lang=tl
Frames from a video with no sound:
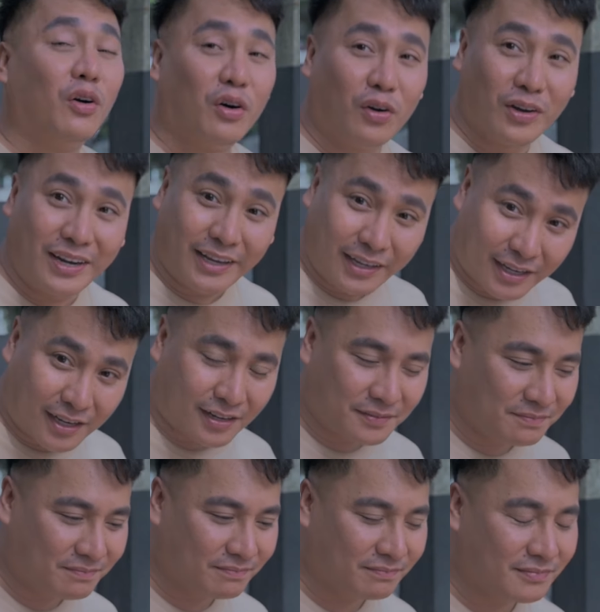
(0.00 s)
Oo, Leia.
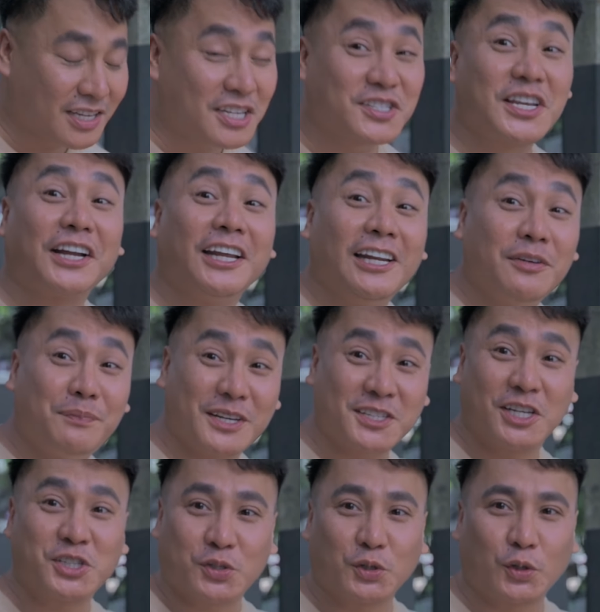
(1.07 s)
Sariling
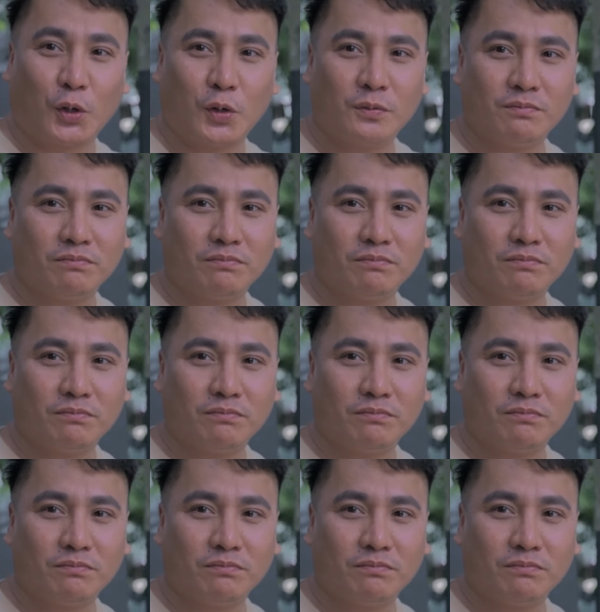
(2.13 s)
business ko to.